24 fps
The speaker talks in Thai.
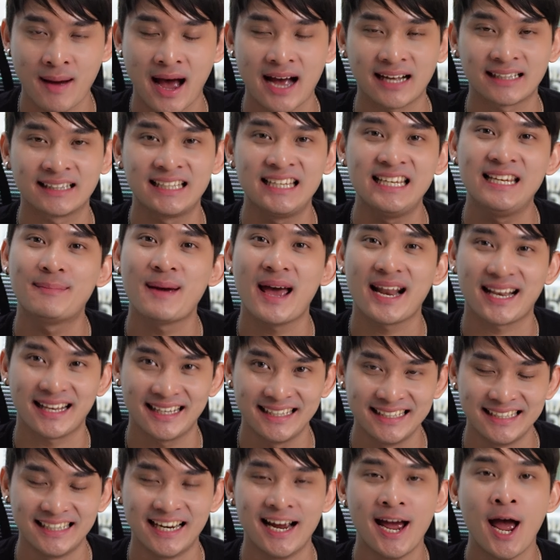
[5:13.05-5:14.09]
มัครทีแพท
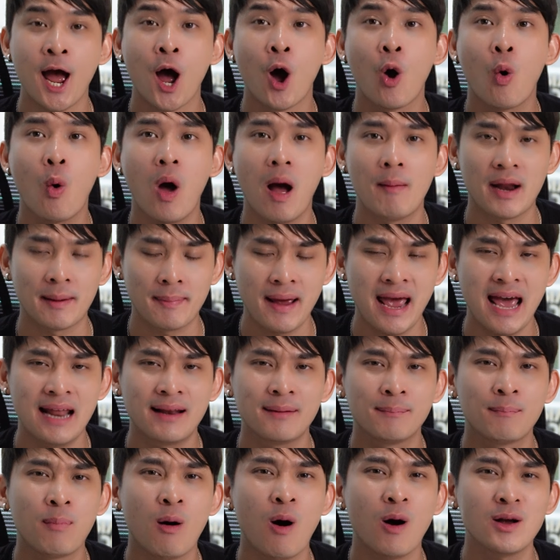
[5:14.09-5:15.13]
หนึ่งความถนัดแพท
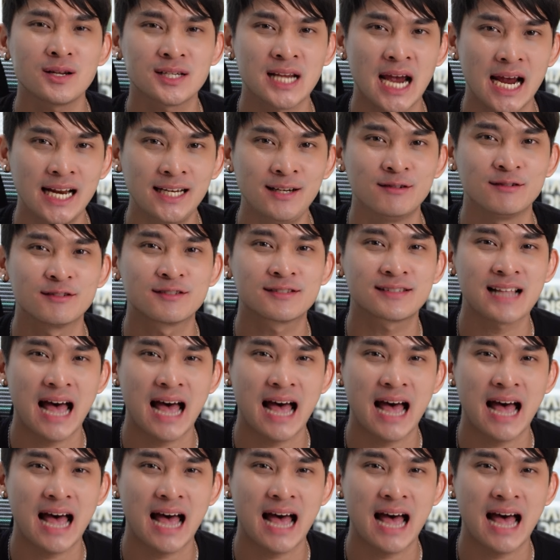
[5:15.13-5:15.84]
ย์เพราะใช้ถึง